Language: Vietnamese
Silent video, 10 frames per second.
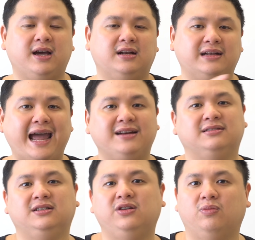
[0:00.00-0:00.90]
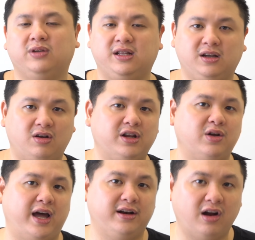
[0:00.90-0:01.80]
hình đang được sử dụng trên những con điện
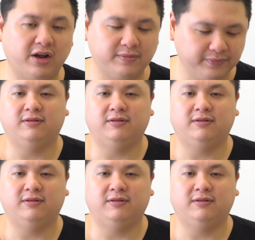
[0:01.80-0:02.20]
thoại Android